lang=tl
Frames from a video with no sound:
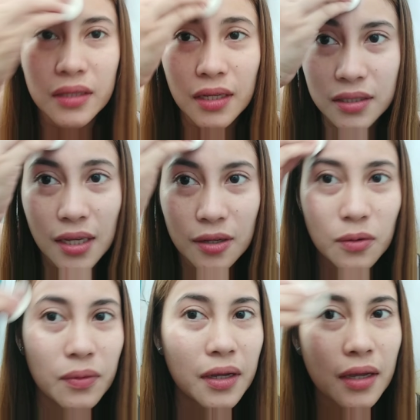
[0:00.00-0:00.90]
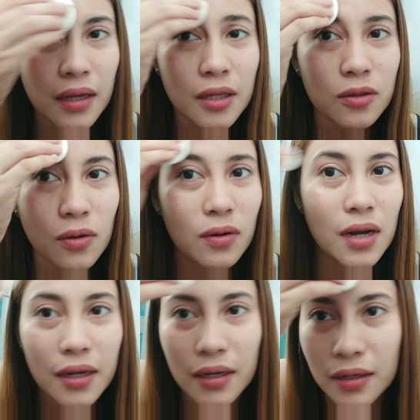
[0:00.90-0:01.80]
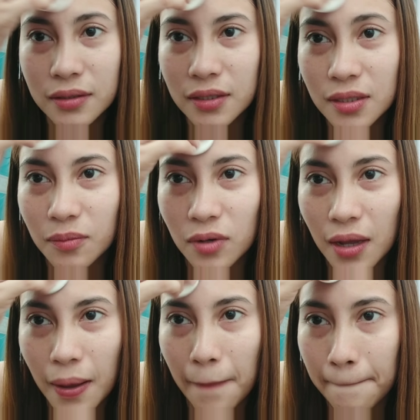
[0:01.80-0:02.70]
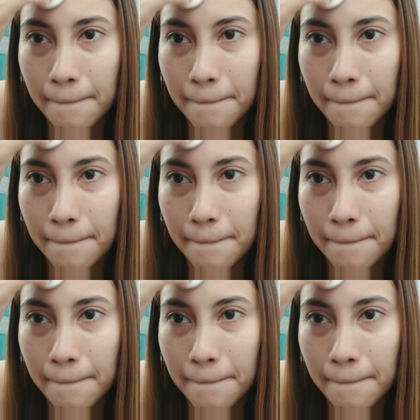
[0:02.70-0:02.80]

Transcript: kasi ako eh, kaya dito ako lagi nagsisimula.